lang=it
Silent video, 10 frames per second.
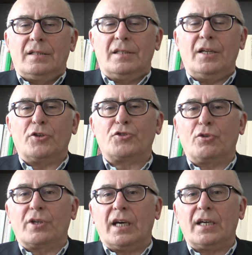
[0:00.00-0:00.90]
nel
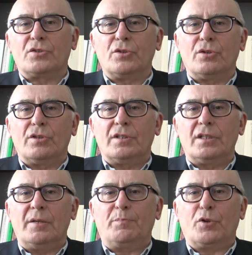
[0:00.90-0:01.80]
nostro caso
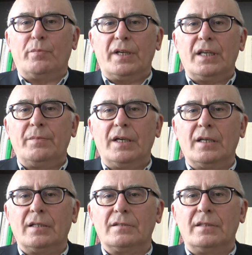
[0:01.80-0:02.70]
il
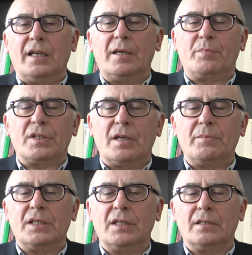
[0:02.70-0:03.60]
problema
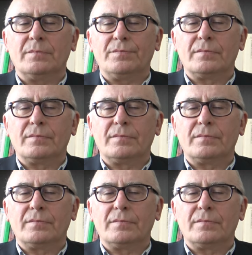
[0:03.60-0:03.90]
dell'epidemia,